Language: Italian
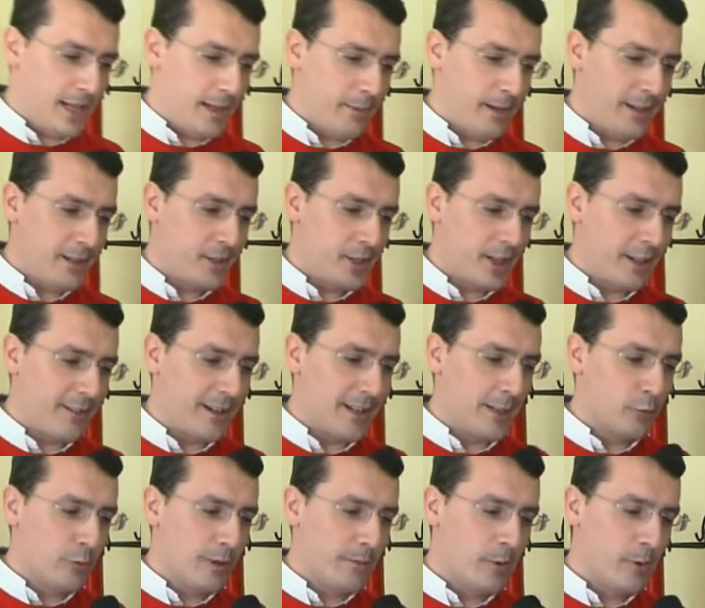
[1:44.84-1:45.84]
la marcia
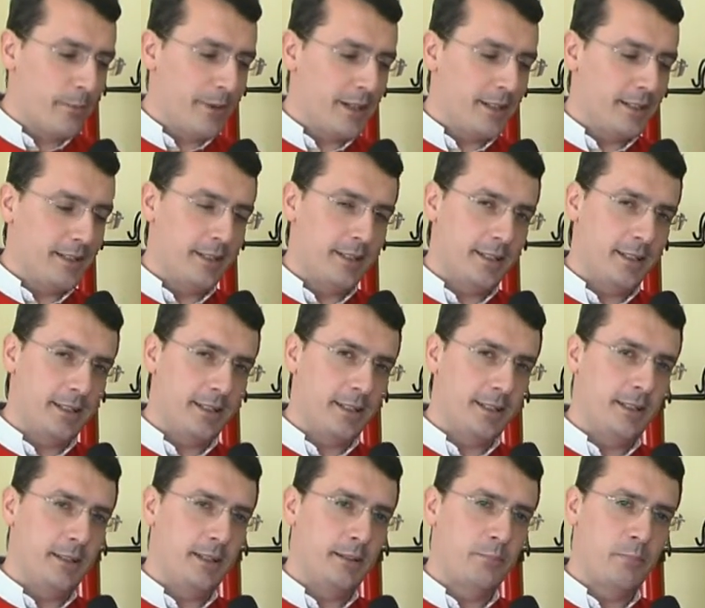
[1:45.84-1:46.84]
avrà due
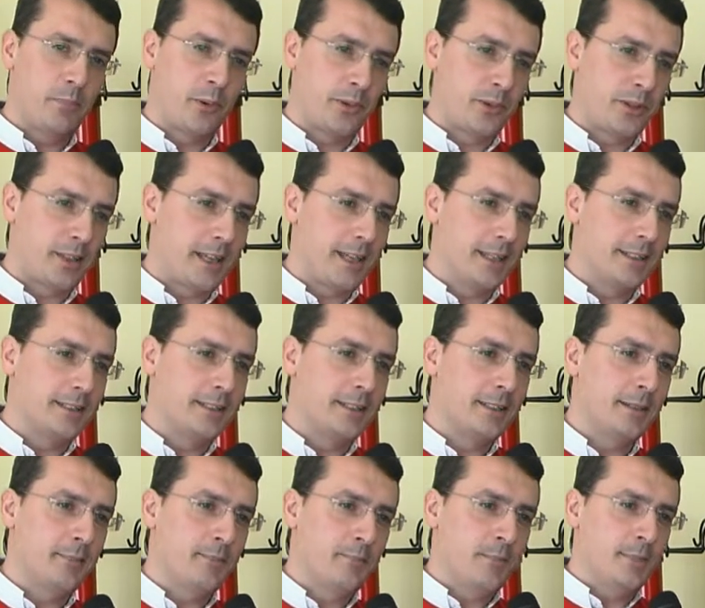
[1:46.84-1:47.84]
momenti
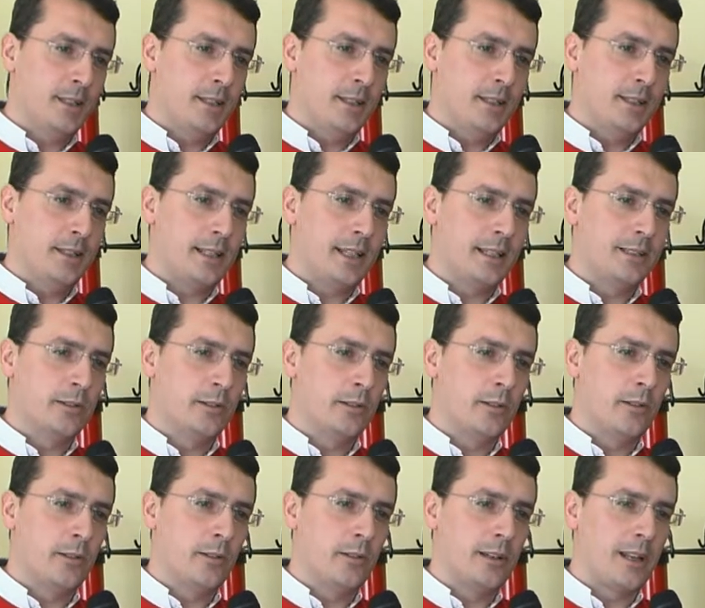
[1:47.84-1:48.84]
importanti.
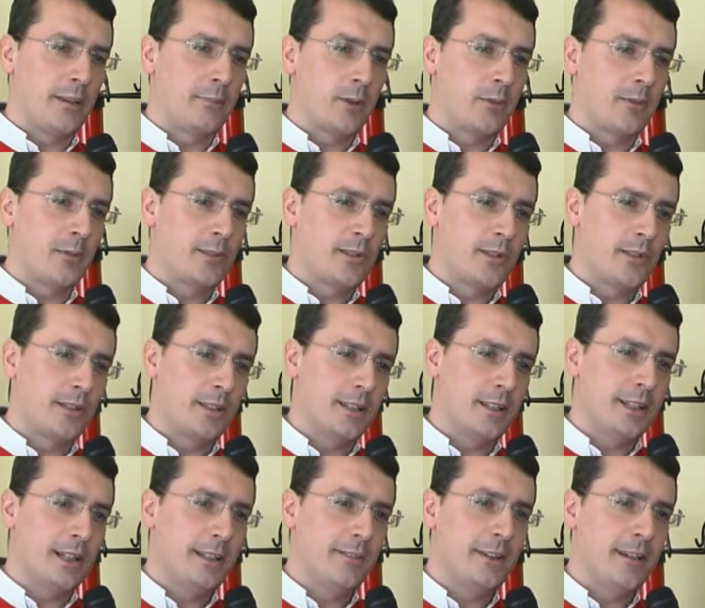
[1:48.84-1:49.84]
Intanto la promozione
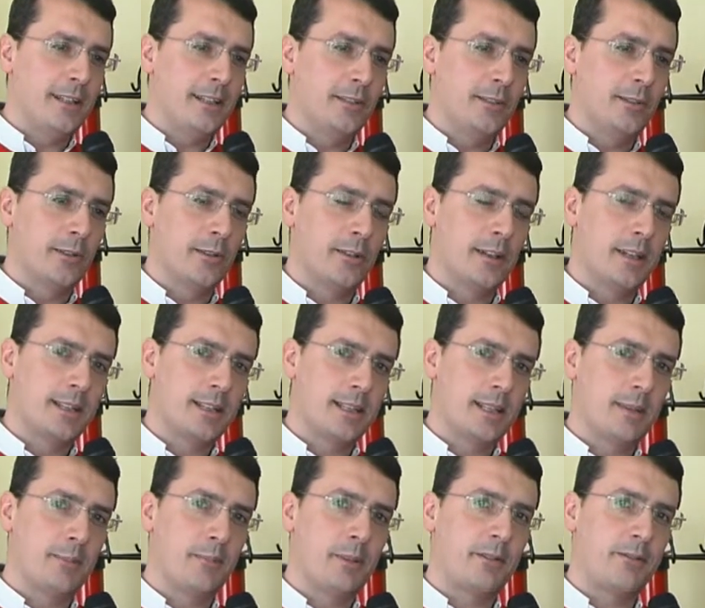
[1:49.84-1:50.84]
dell'evento è
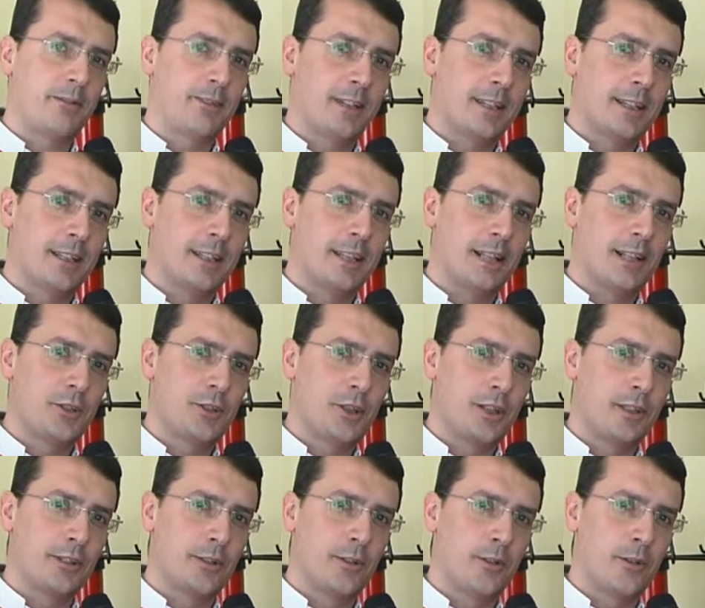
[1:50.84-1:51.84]
sempre affidata al
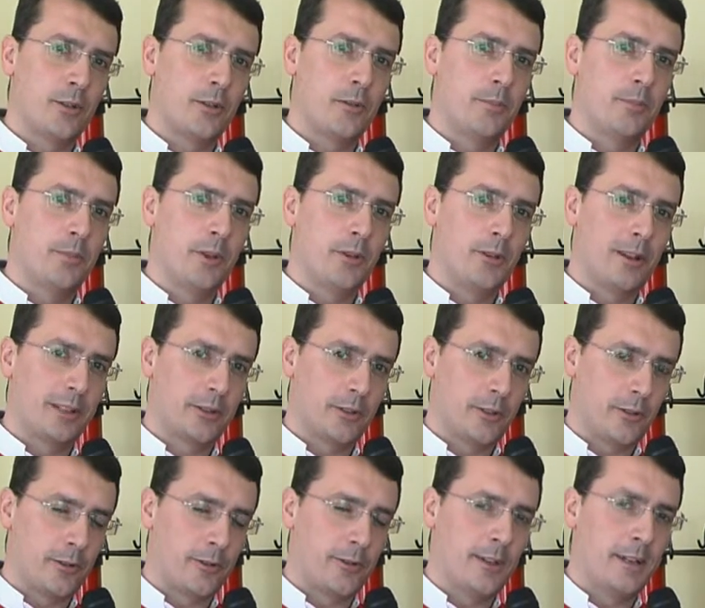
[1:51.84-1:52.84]
centro Pio La
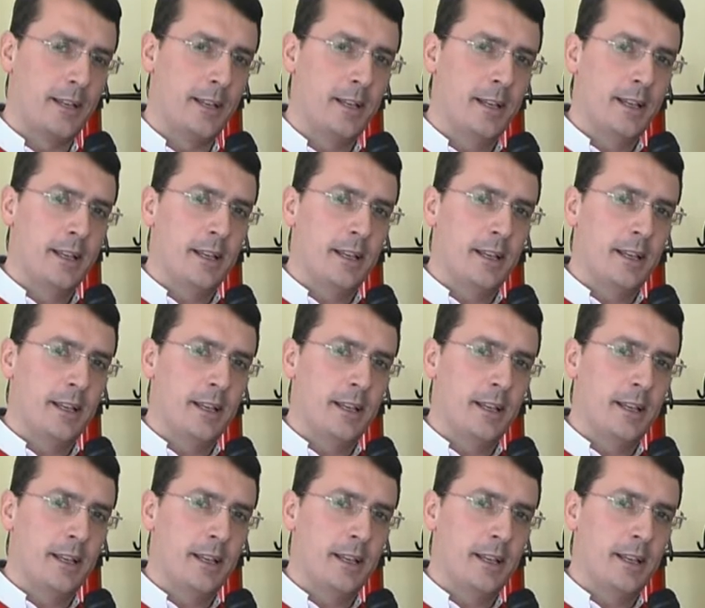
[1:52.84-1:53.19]
Torre